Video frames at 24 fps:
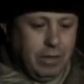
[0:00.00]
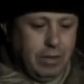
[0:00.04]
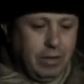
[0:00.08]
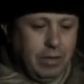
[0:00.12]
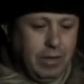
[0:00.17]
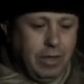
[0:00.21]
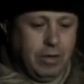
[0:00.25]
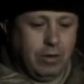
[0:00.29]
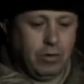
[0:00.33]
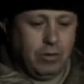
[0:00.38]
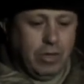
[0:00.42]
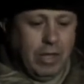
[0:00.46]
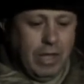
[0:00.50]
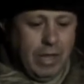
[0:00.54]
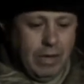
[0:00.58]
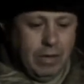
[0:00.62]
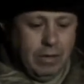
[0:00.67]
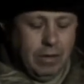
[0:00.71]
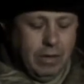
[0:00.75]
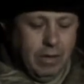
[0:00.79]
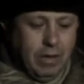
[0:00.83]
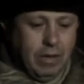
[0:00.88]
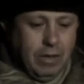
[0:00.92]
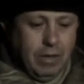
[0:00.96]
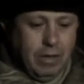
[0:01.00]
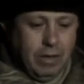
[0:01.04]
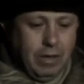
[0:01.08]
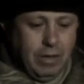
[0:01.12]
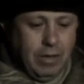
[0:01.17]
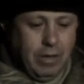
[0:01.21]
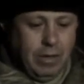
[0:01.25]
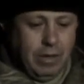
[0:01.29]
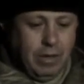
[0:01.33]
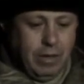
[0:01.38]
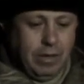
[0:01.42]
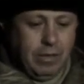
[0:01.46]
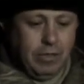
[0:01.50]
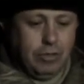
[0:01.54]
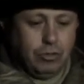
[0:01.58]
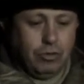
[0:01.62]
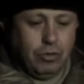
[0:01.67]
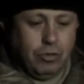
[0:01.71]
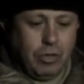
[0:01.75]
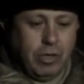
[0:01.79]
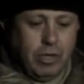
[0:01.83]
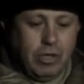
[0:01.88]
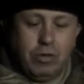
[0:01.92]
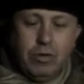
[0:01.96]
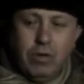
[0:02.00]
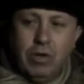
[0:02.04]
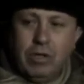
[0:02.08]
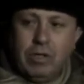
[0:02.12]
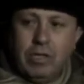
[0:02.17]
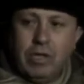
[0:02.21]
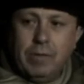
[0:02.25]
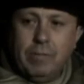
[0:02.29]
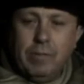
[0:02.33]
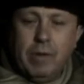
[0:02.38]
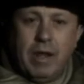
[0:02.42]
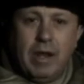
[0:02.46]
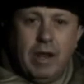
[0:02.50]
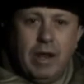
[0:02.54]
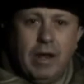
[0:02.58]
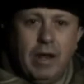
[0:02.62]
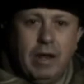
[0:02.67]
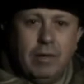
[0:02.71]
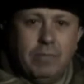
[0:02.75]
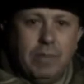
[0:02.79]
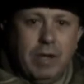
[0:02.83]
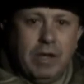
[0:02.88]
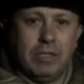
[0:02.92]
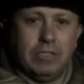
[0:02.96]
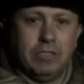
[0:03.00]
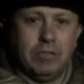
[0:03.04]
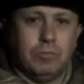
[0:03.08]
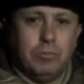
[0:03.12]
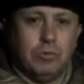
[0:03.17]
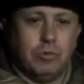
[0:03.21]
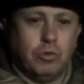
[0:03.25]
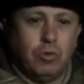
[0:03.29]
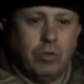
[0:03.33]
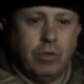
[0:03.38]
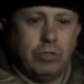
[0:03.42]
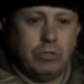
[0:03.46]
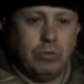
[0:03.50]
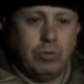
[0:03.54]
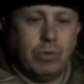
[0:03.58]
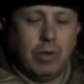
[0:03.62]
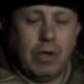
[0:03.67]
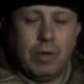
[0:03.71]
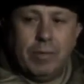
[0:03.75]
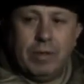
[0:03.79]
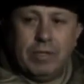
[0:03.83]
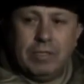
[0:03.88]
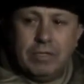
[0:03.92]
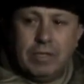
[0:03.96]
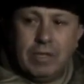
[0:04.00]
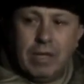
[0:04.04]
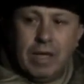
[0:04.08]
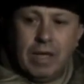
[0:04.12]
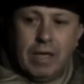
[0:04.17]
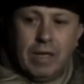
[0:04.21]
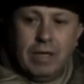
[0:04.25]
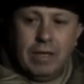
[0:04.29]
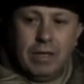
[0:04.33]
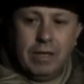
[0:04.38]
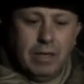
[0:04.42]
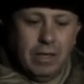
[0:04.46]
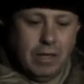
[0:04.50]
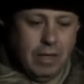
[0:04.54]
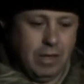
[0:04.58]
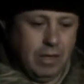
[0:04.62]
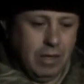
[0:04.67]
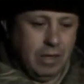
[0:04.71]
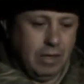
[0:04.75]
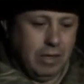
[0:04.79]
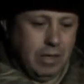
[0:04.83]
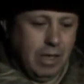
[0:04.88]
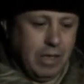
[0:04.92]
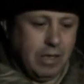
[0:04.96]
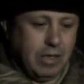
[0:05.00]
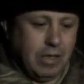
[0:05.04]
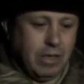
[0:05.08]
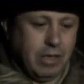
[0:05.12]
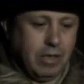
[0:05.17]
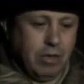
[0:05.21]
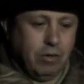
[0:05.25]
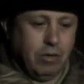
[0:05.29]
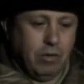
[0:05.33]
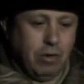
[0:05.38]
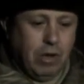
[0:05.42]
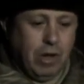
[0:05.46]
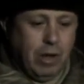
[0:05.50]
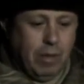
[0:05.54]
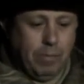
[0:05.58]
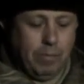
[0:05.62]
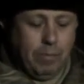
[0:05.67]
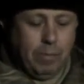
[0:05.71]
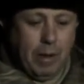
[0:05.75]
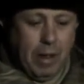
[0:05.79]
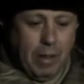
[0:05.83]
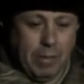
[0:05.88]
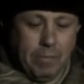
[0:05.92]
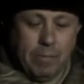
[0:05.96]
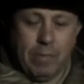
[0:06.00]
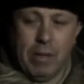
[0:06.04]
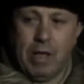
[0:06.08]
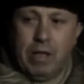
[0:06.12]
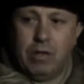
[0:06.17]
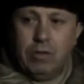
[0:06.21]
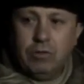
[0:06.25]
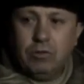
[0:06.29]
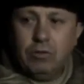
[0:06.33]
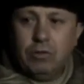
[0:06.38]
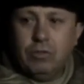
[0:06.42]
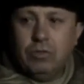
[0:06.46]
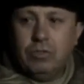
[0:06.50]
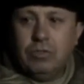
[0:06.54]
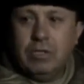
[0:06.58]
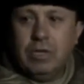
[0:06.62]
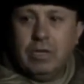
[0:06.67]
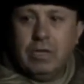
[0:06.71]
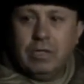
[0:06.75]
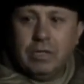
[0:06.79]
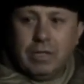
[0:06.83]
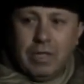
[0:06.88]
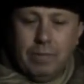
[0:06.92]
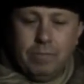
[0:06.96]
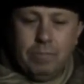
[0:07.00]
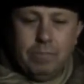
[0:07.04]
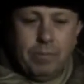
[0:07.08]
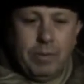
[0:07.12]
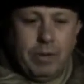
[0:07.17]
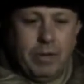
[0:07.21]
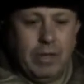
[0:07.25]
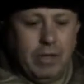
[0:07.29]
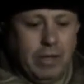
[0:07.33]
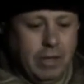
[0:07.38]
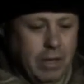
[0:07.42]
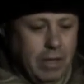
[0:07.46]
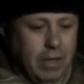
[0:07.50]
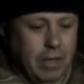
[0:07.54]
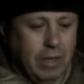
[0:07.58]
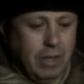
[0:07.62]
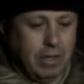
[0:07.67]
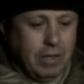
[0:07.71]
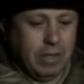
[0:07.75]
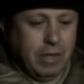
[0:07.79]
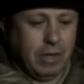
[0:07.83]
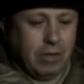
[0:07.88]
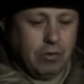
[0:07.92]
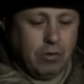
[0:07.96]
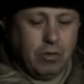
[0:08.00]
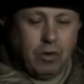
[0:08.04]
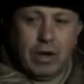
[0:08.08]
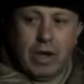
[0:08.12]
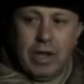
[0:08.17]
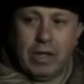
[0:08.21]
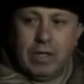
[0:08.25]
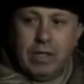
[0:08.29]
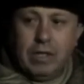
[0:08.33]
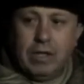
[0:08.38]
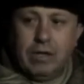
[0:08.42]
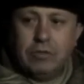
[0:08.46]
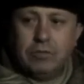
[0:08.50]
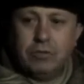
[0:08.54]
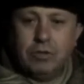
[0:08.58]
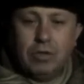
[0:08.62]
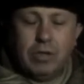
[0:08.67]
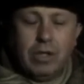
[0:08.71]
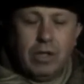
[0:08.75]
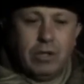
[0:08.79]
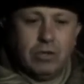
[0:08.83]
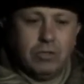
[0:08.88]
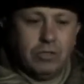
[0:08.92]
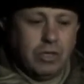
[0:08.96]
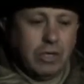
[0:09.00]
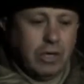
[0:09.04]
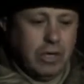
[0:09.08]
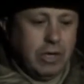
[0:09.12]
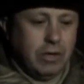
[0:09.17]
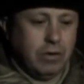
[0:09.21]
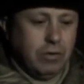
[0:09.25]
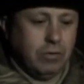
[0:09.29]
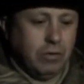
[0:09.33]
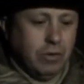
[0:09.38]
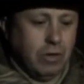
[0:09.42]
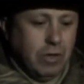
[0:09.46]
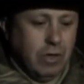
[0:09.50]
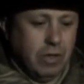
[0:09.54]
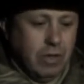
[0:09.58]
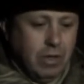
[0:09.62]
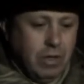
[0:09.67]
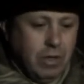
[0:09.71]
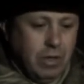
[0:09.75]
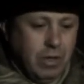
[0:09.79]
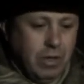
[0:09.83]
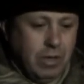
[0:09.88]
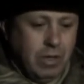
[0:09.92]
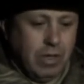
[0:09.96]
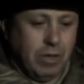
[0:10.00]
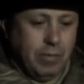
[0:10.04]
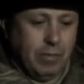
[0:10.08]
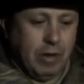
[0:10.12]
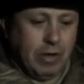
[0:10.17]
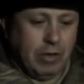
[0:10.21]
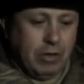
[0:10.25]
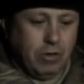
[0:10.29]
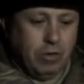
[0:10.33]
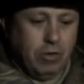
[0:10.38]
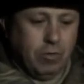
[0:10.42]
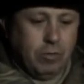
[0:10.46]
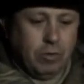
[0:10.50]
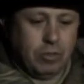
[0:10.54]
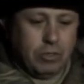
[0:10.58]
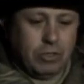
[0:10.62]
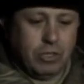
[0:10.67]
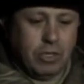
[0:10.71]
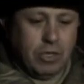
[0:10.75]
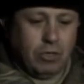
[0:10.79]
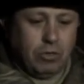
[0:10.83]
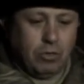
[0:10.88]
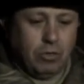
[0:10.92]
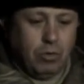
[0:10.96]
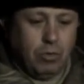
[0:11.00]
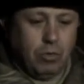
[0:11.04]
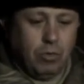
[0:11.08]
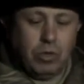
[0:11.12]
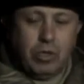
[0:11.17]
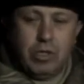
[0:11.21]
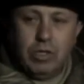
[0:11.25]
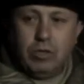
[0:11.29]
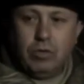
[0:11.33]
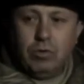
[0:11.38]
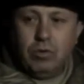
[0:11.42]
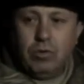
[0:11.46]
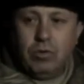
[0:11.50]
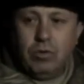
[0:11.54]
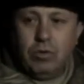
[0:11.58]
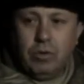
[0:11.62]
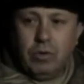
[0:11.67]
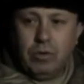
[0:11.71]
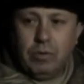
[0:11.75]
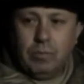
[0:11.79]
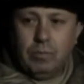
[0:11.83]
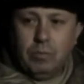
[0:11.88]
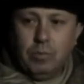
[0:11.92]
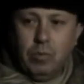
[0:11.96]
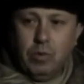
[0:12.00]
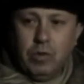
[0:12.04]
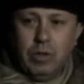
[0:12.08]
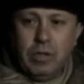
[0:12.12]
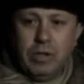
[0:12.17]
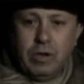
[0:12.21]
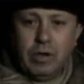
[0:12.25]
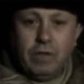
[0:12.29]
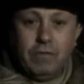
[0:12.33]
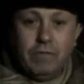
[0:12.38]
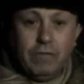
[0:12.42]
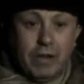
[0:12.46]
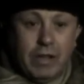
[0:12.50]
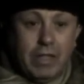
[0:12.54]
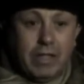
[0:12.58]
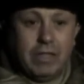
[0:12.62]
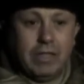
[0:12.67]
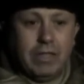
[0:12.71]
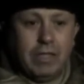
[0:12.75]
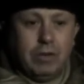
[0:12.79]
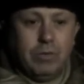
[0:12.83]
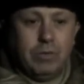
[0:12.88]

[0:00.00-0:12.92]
derrotar, eh, hizo que ellos extremaran al máximo todas sus capacidades y allí quedó plasmado entonces el temple y el coraje del soldado chileno y que marcó, por cierto, un hito muy referente